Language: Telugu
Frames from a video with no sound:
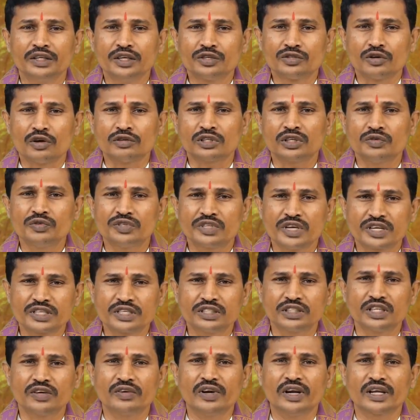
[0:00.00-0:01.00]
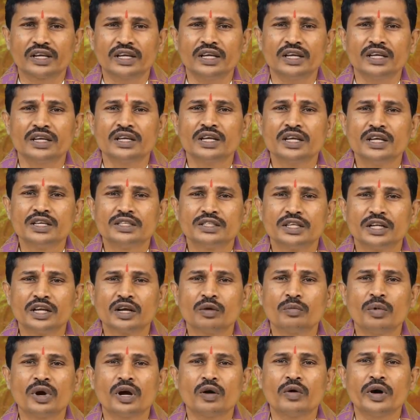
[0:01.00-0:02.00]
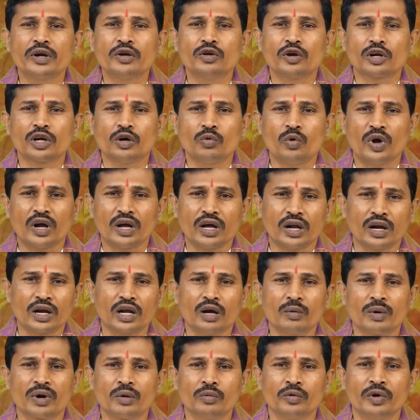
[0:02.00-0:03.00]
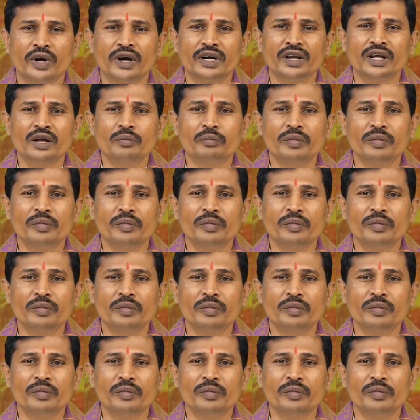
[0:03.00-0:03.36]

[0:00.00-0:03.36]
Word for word: ఈ సంవత్సరం విశేషించి వీళ్ళకి శని భగవాన్ యొక్క వక్ర గమనం అంటే